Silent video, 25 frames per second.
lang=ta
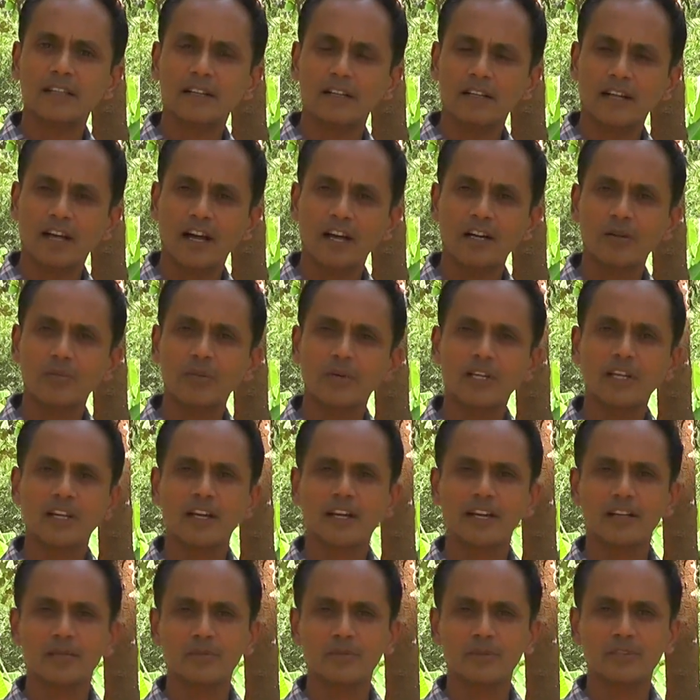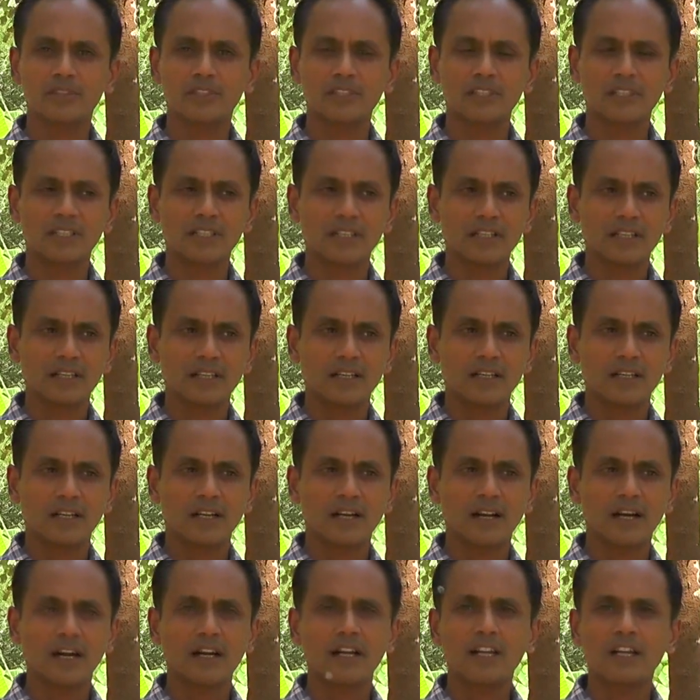சாயந்தரம் நாலு மணிக்கு ஆரம்பித்து
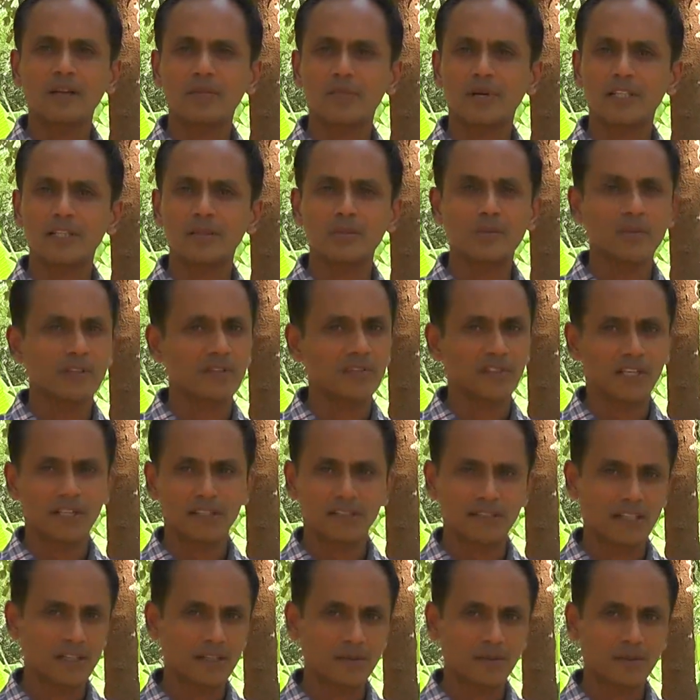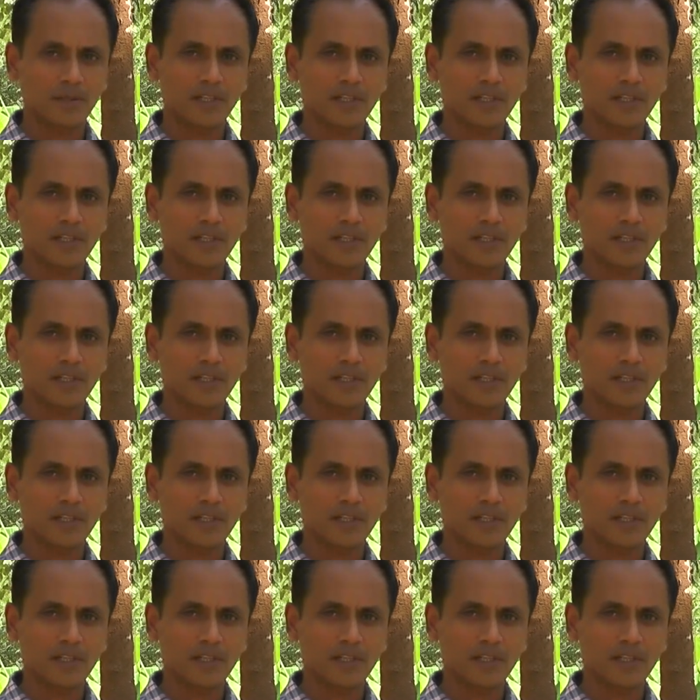காலையில் பத்து மணி